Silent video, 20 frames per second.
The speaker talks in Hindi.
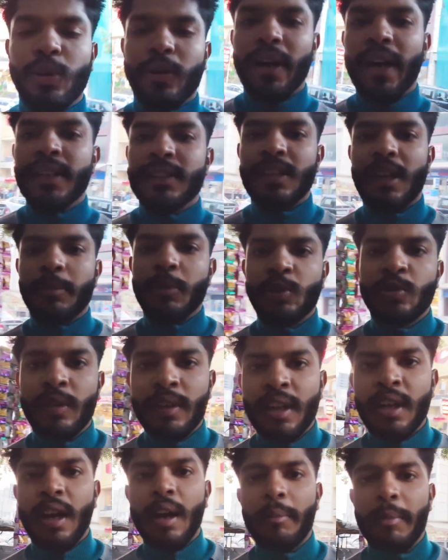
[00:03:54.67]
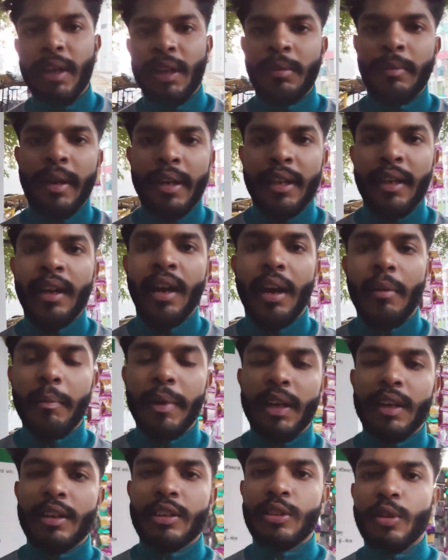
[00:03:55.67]
तो गाइज अभी जो है ना अब मेरी बारी है अब
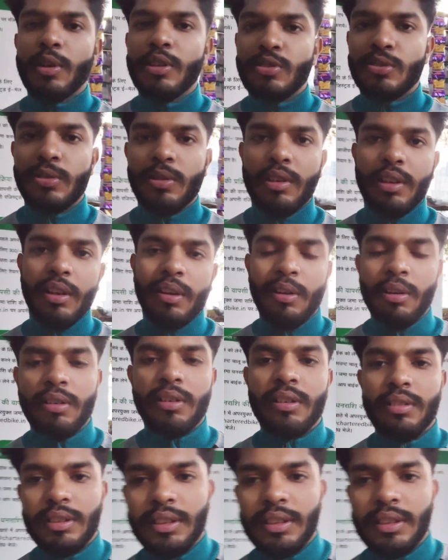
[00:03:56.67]
मैं करता हूँ इसको अनलॉक